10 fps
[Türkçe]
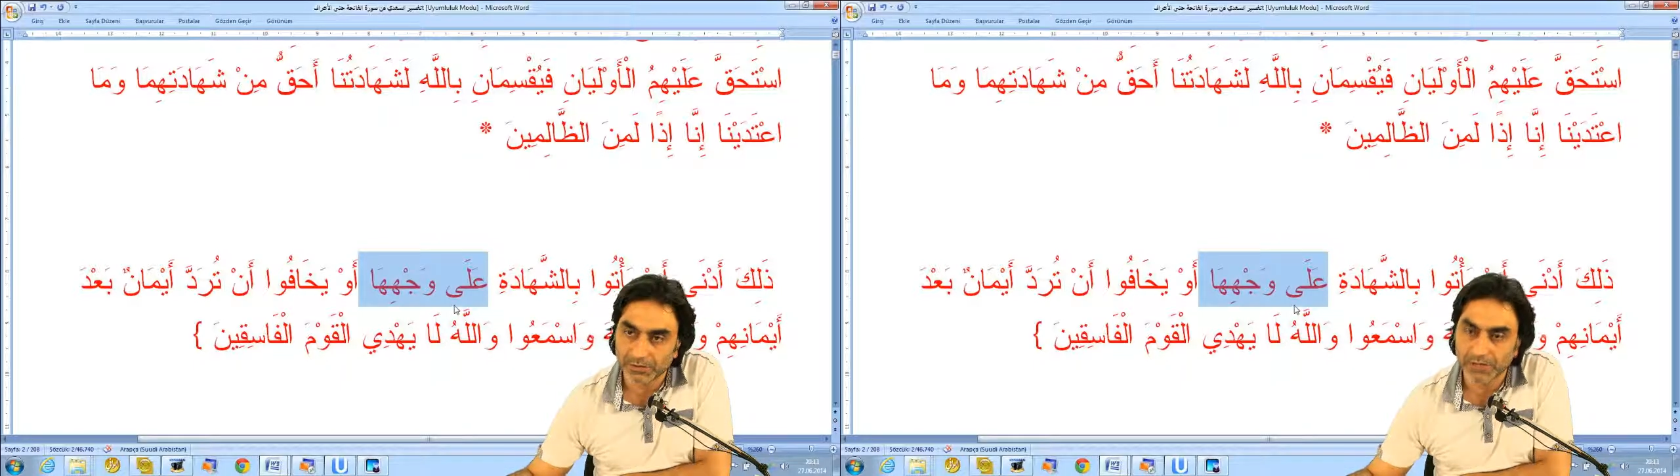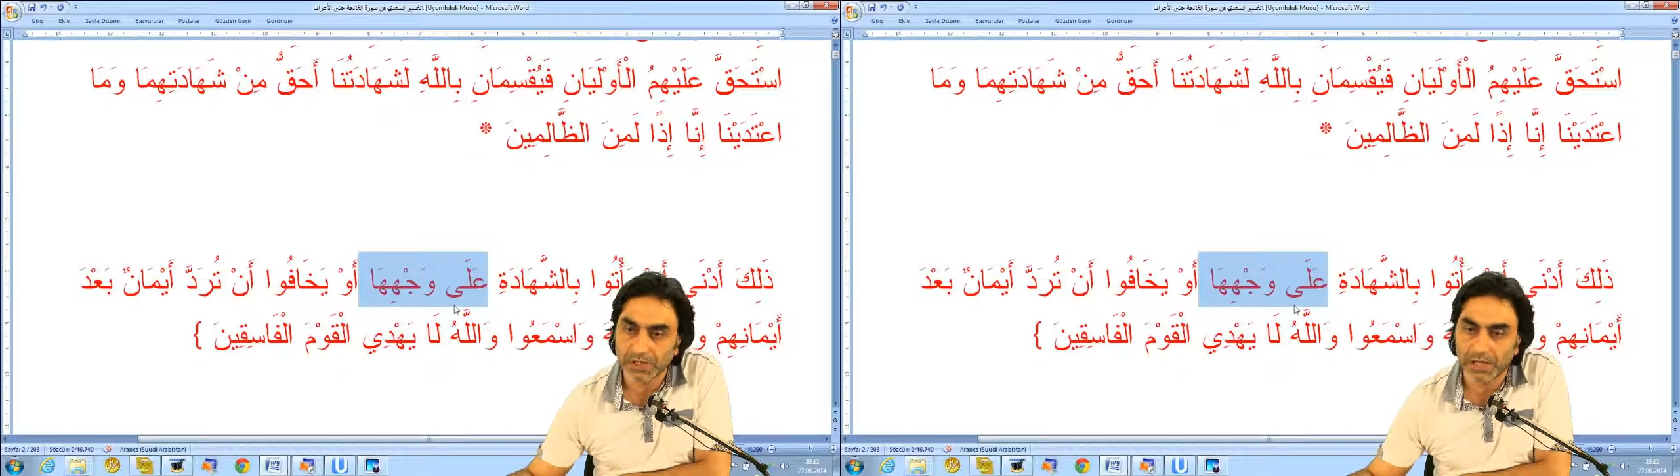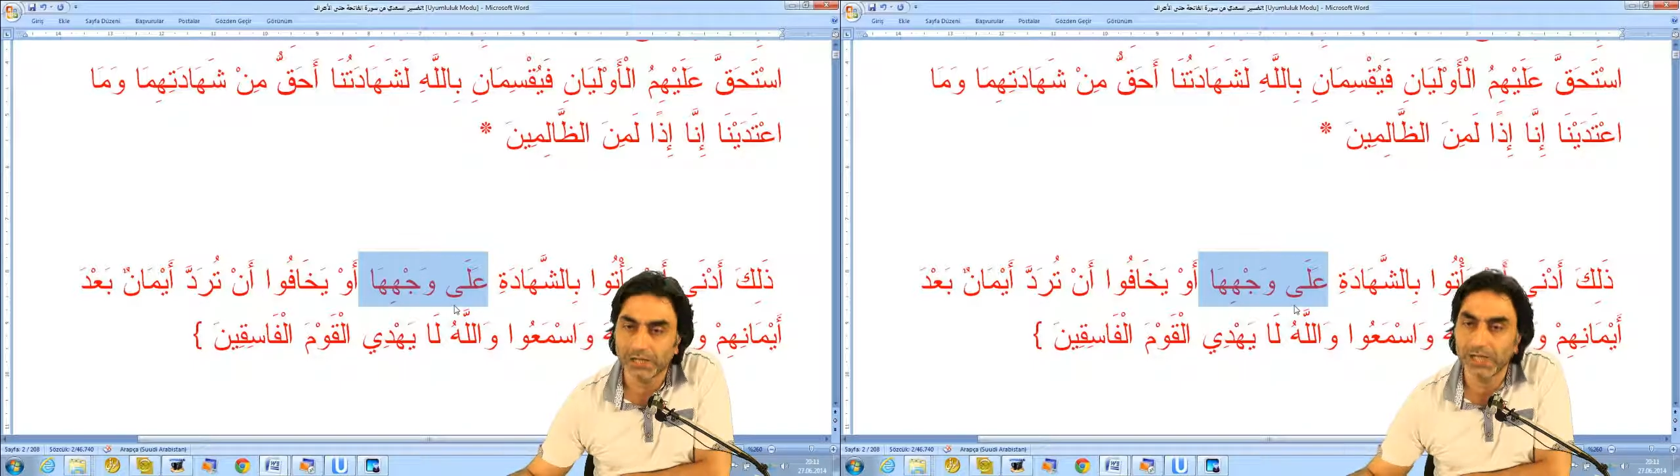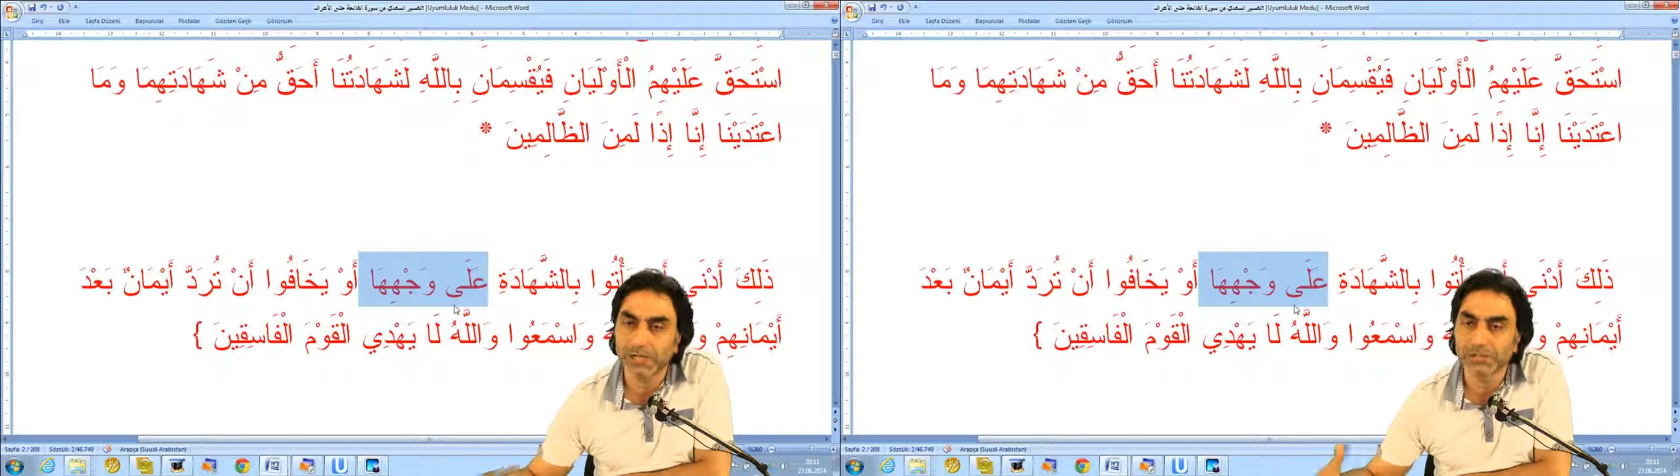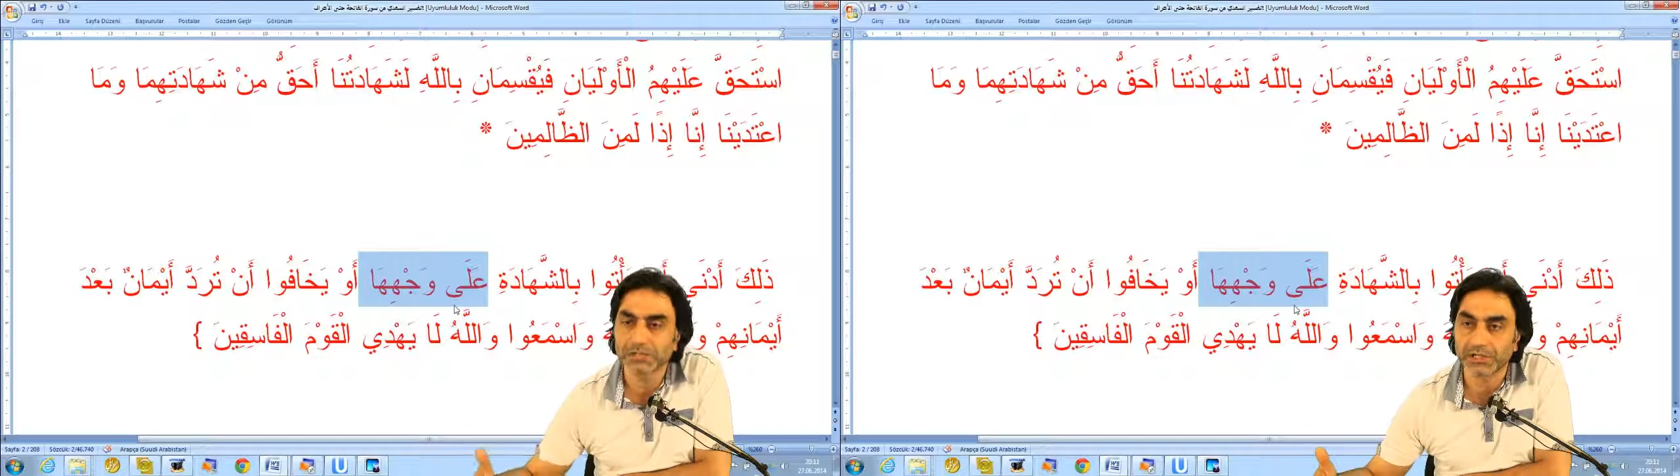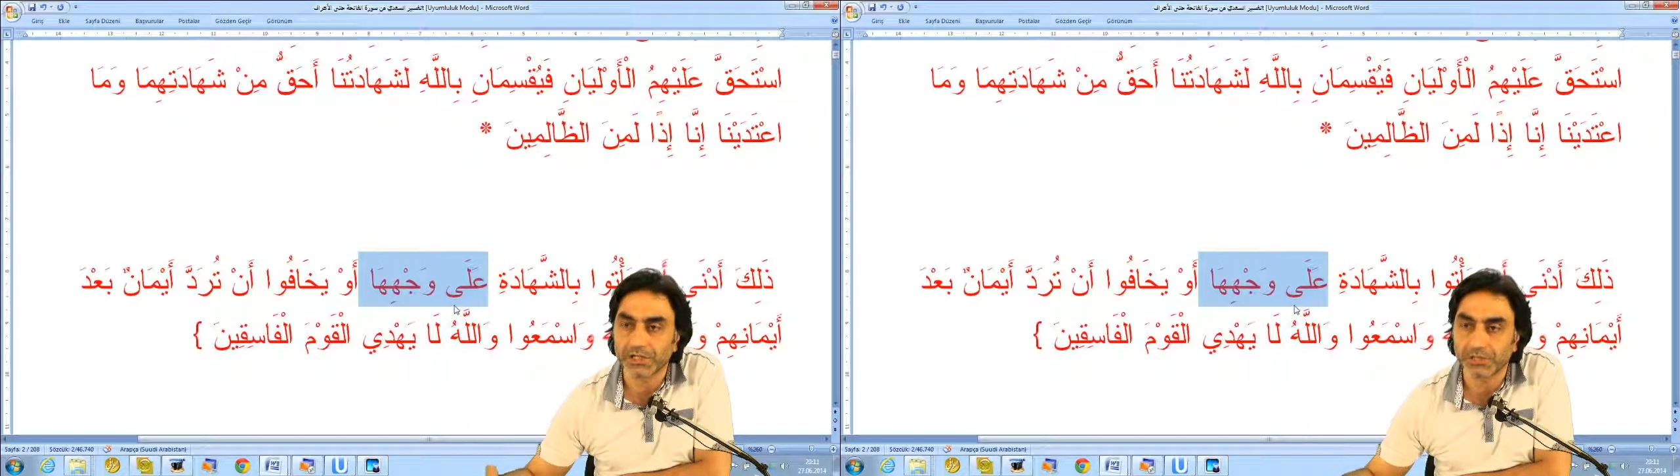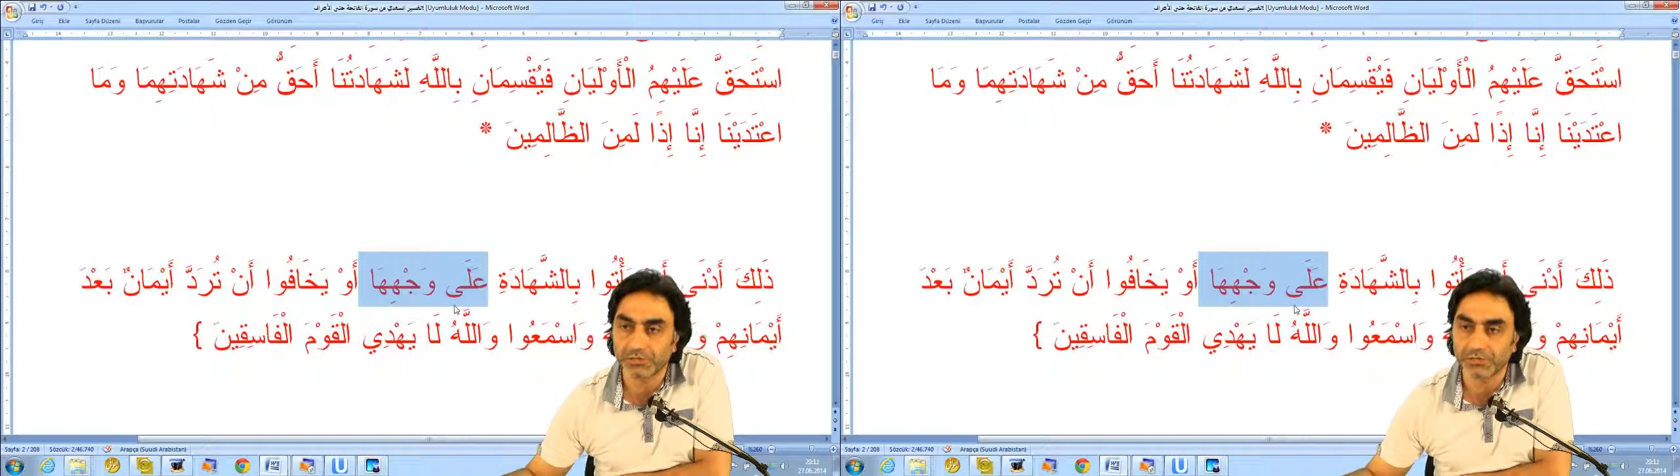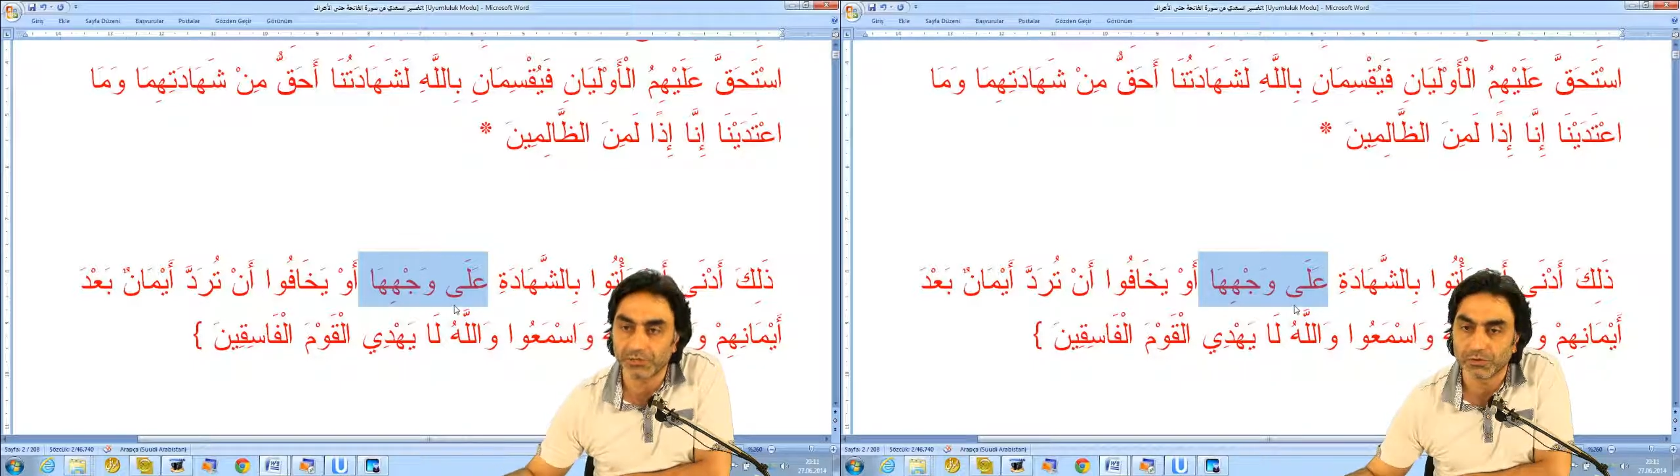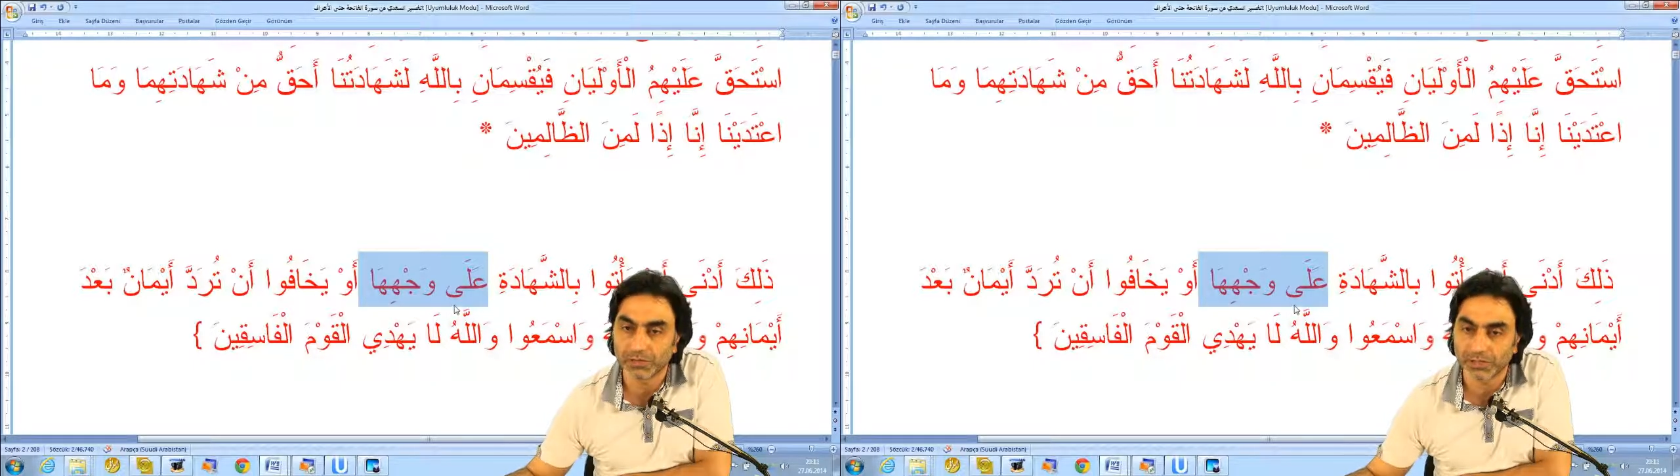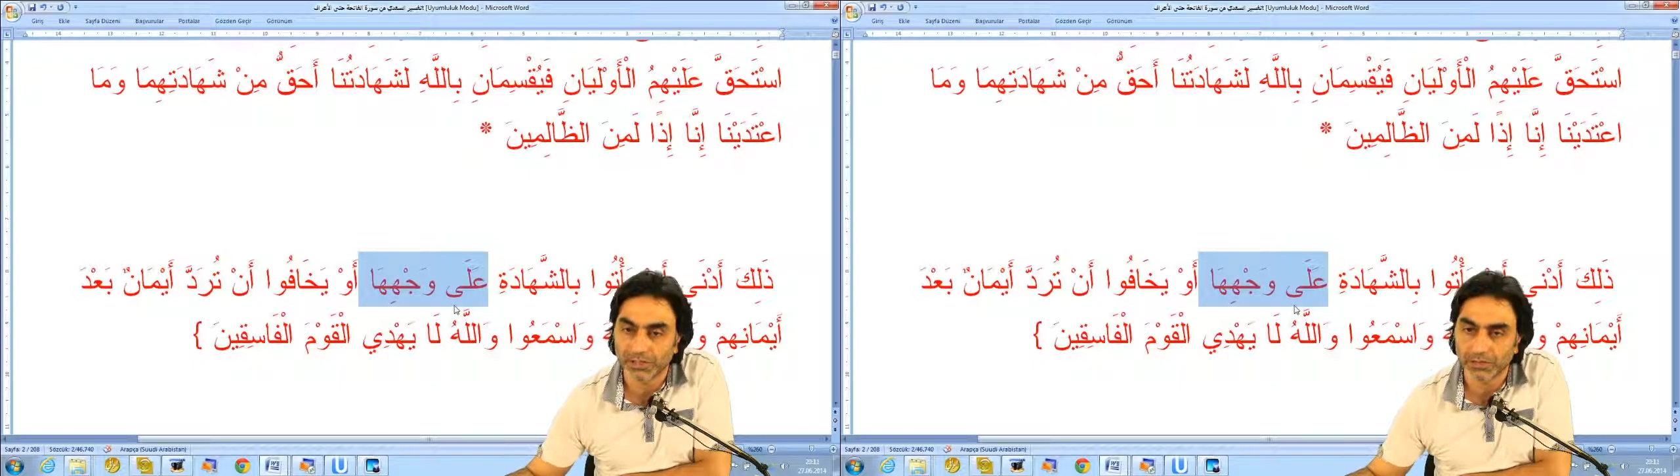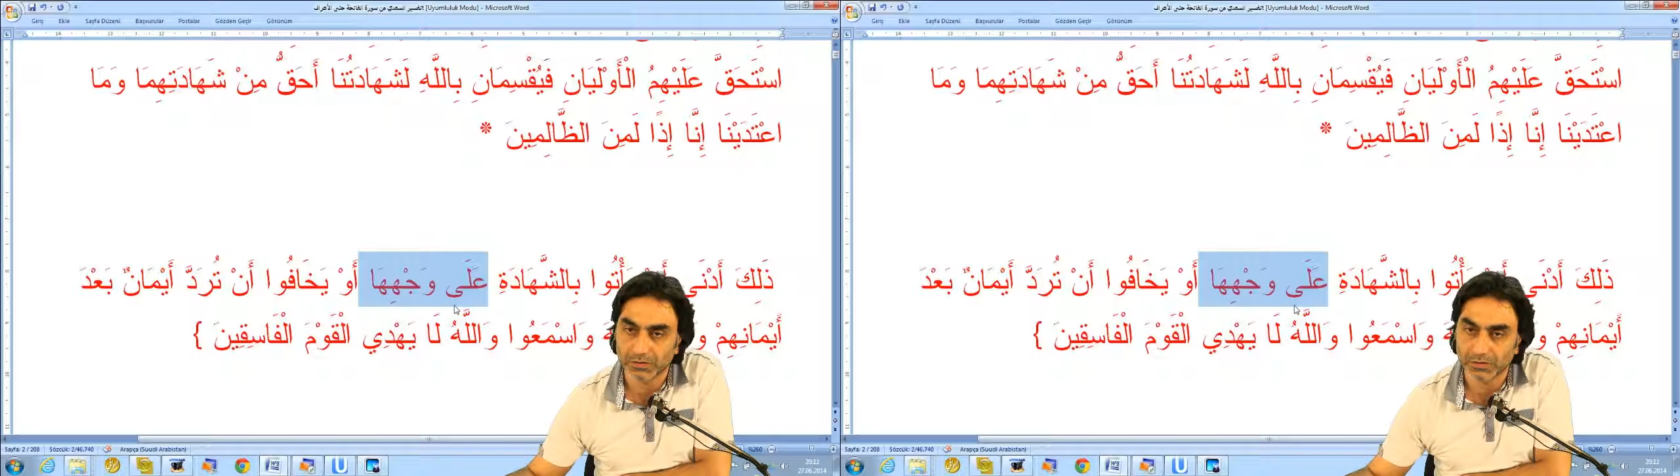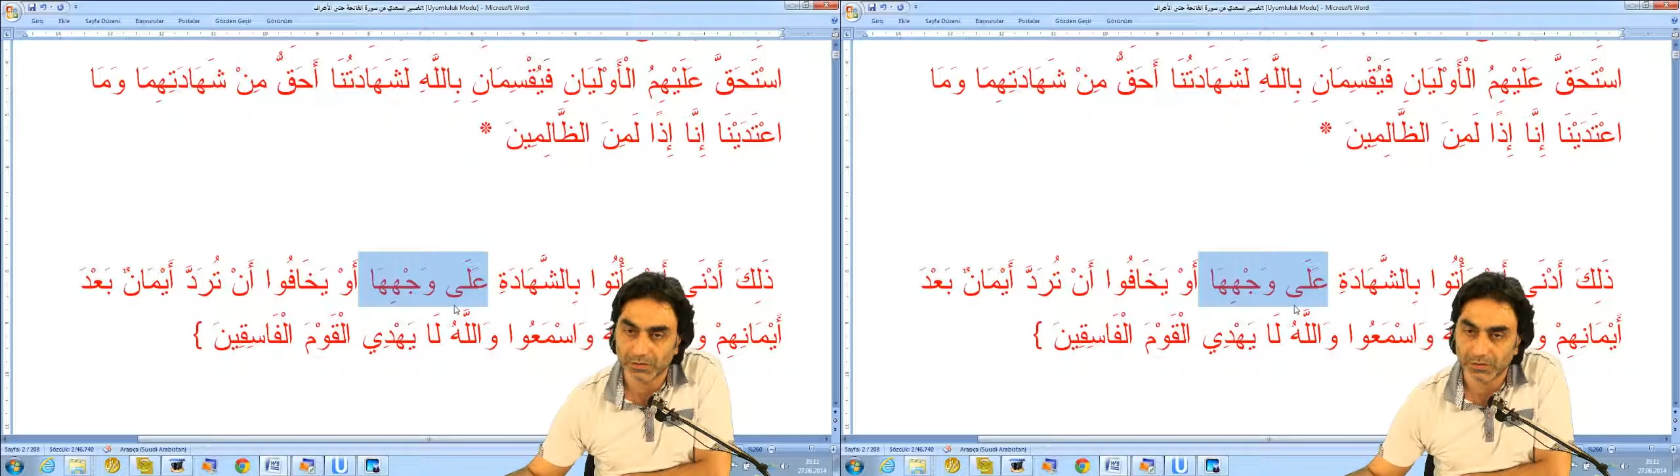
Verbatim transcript: Burada ala veçhiha diyor. Yani